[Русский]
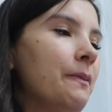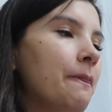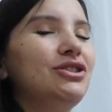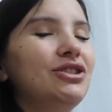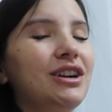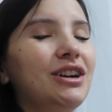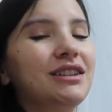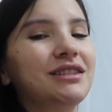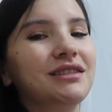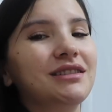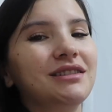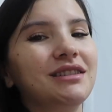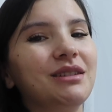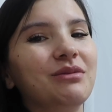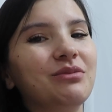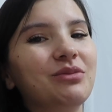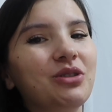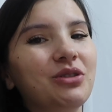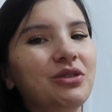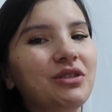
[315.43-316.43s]
Сейчас
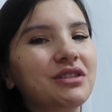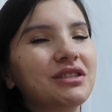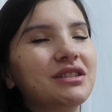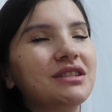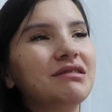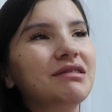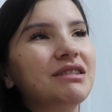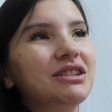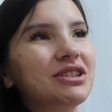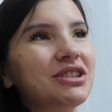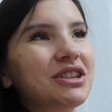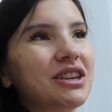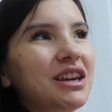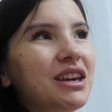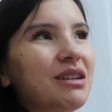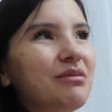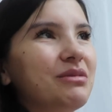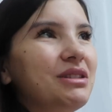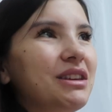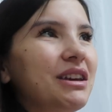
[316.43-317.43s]
намного
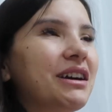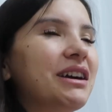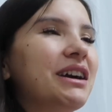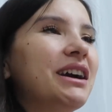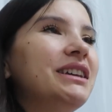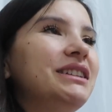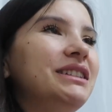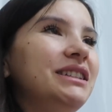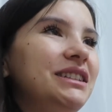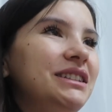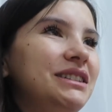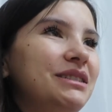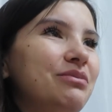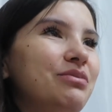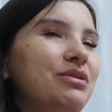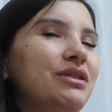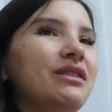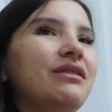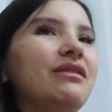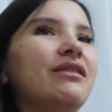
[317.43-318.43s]
сложнее мне ходить,
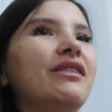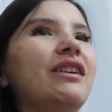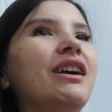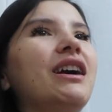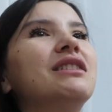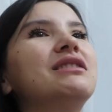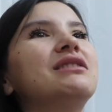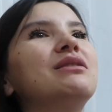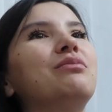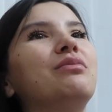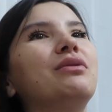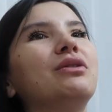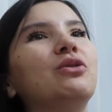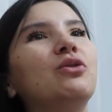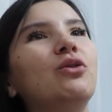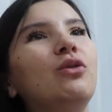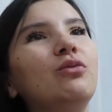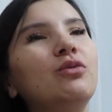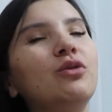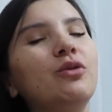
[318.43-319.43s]
передвигаться по
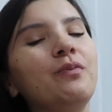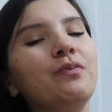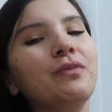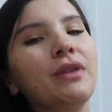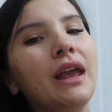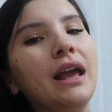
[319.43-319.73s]
дому.